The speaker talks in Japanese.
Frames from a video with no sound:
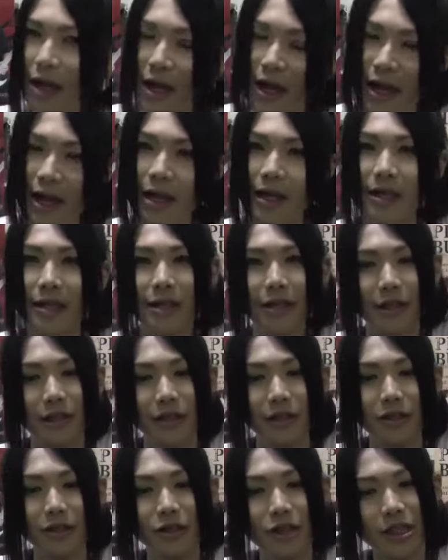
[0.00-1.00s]
はい。
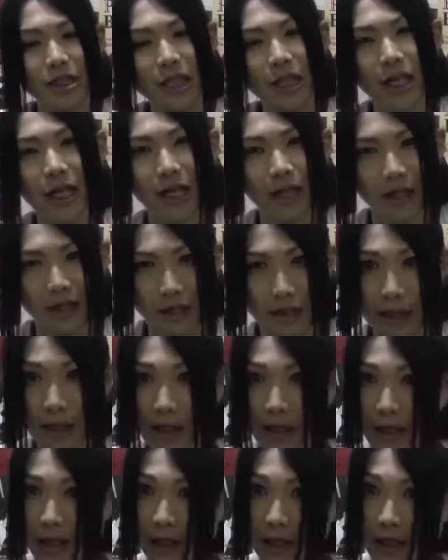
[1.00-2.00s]
そして、
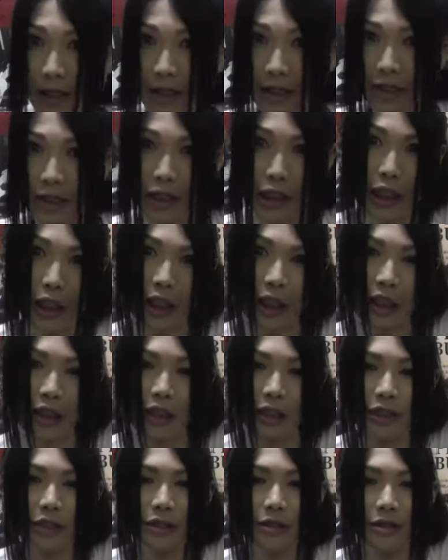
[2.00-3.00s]
えー、じゃ
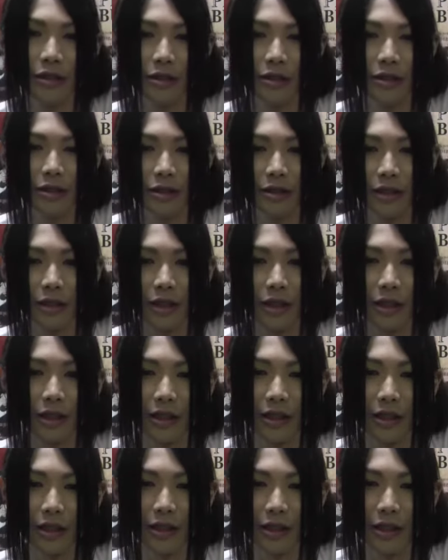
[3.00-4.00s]
あ、
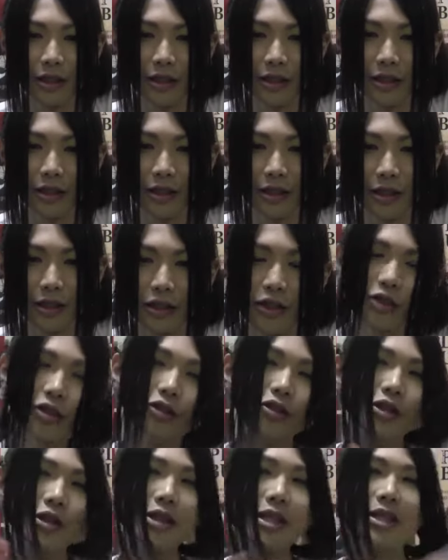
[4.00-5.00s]
えー、ちょっ
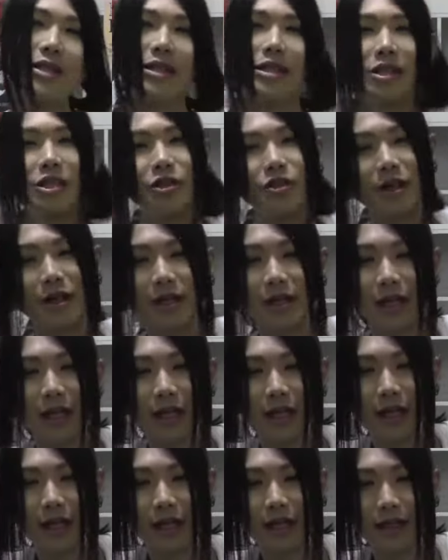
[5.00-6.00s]
とお知らせしよっか
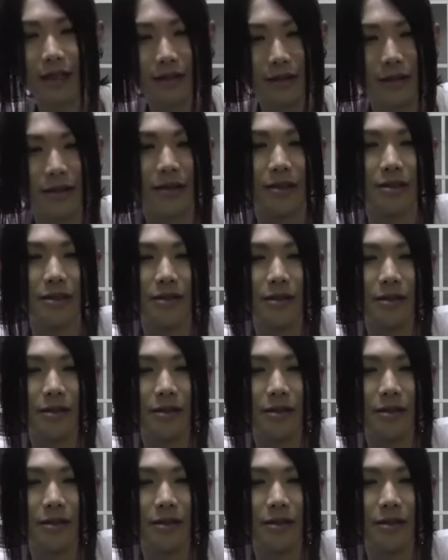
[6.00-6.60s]
な。うん。